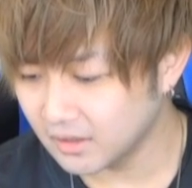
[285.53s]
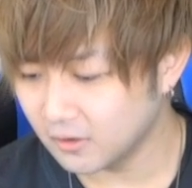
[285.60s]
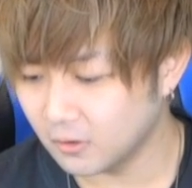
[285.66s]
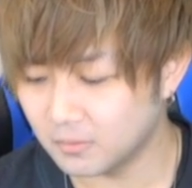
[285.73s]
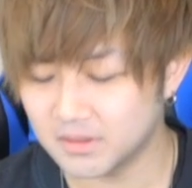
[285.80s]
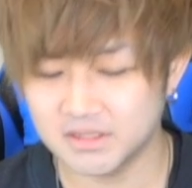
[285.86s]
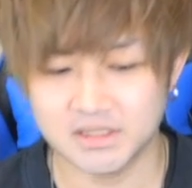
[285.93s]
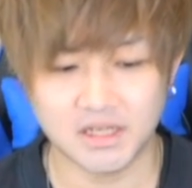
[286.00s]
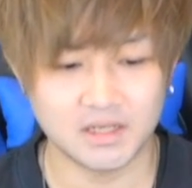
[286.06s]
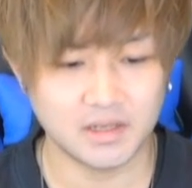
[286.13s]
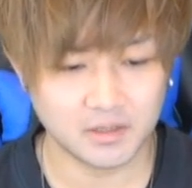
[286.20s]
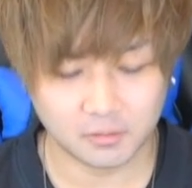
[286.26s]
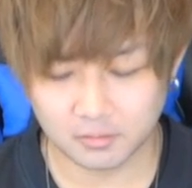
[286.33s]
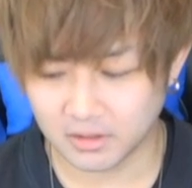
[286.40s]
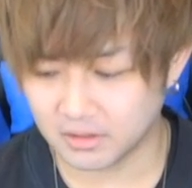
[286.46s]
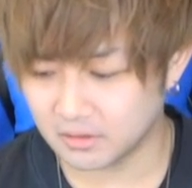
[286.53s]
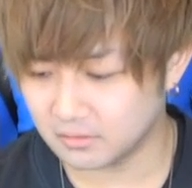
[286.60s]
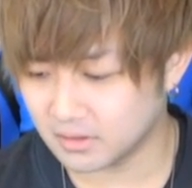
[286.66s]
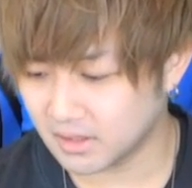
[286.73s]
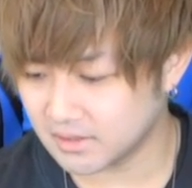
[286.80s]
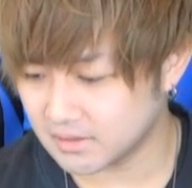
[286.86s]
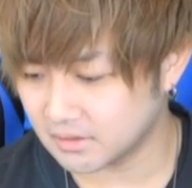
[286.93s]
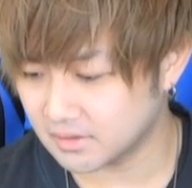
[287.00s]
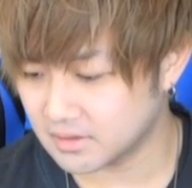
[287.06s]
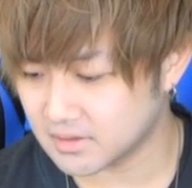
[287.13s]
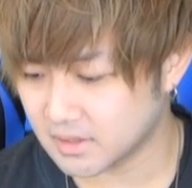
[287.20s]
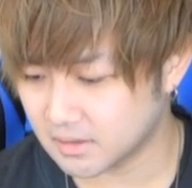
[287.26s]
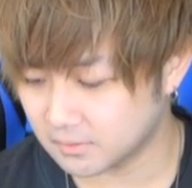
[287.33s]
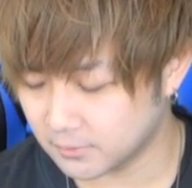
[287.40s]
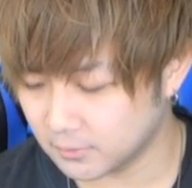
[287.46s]
お間違えないようにっていう感じなんです
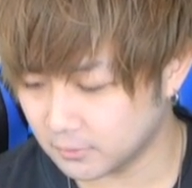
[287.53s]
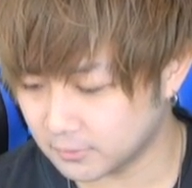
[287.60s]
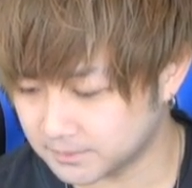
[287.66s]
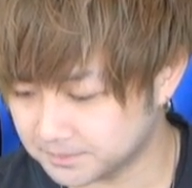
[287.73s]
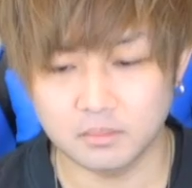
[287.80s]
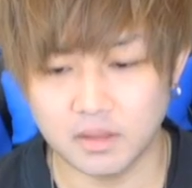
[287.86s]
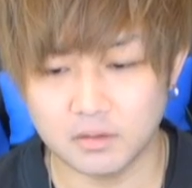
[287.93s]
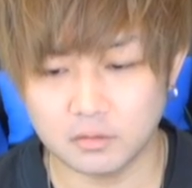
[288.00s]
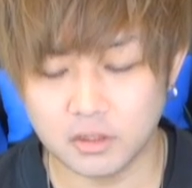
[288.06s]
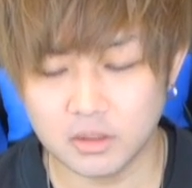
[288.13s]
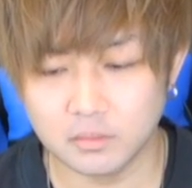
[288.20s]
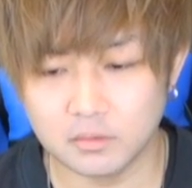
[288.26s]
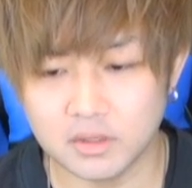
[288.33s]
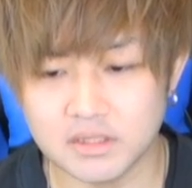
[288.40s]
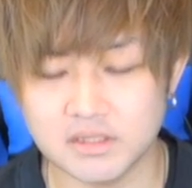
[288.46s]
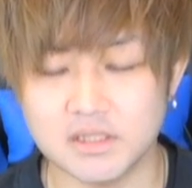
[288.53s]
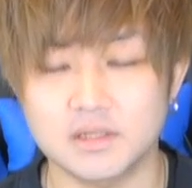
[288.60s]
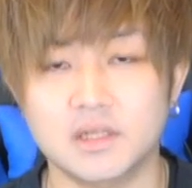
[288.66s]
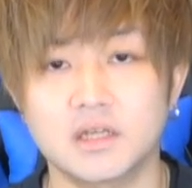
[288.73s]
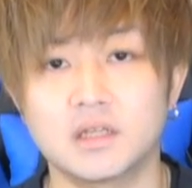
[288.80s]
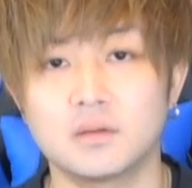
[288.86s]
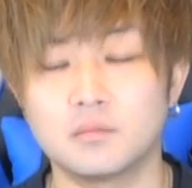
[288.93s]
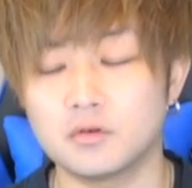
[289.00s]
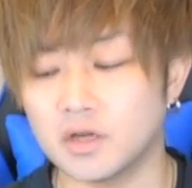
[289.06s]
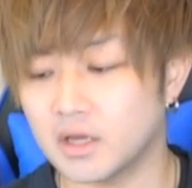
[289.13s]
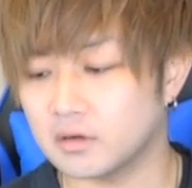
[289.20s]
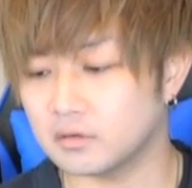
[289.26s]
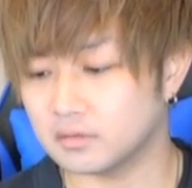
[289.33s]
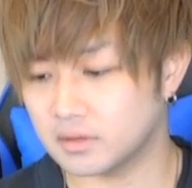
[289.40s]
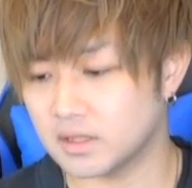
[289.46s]
けども、ログインボーナスだったりでもら
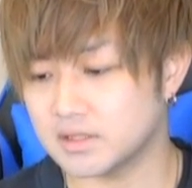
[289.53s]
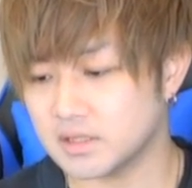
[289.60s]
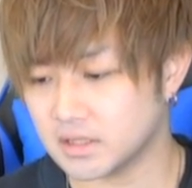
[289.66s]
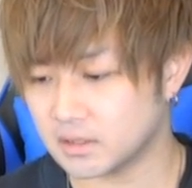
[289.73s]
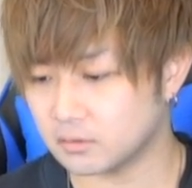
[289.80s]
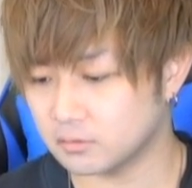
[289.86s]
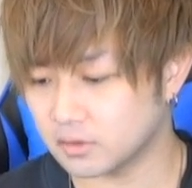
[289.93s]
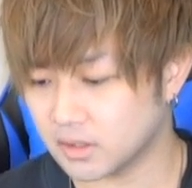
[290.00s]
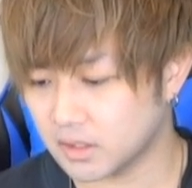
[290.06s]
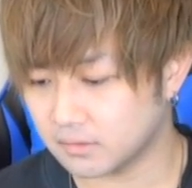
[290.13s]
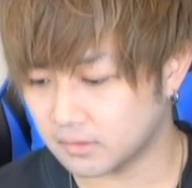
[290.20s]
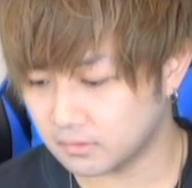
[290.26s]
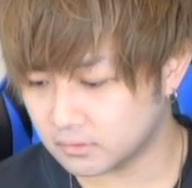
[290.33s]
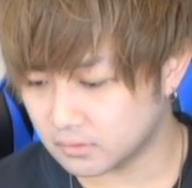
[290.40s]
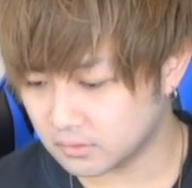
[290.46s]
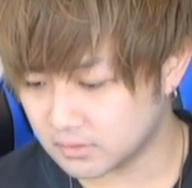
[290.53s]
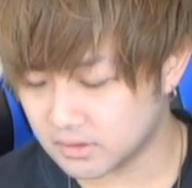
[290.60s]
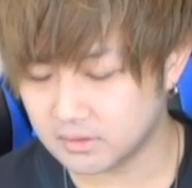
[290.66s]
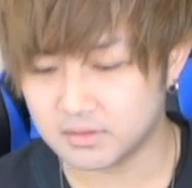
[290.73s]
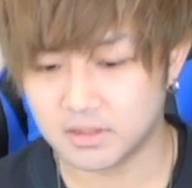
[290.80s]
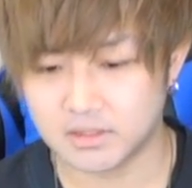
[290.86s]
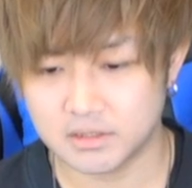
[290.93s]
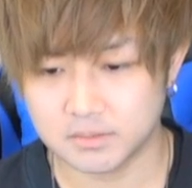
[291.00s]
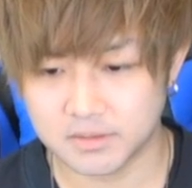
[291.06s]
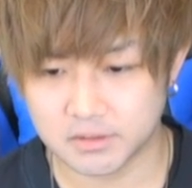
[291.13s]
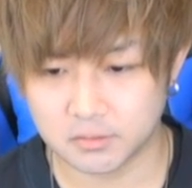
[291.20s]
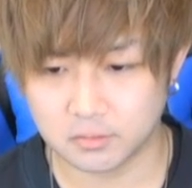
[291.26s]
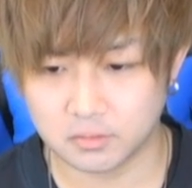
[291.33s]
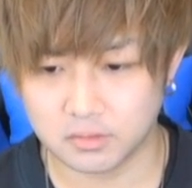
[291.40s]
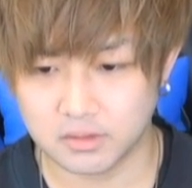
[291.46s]
えるんで、ぜひこのキャラは運極作戦しましょ